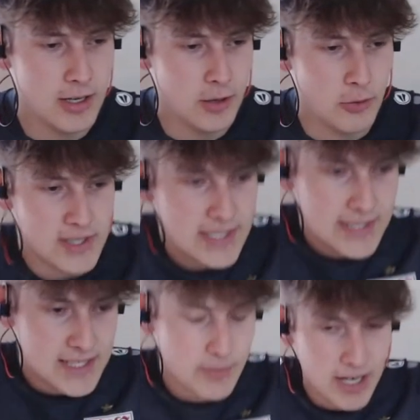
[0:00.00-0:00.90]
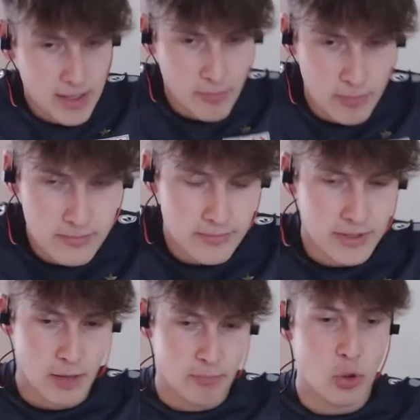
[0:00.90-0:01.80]
Und das letzte Mal in,
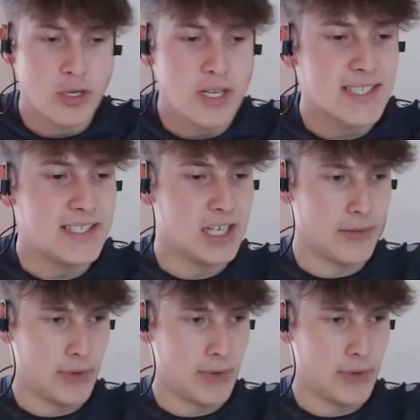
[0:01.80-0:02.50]
in der Bundesliga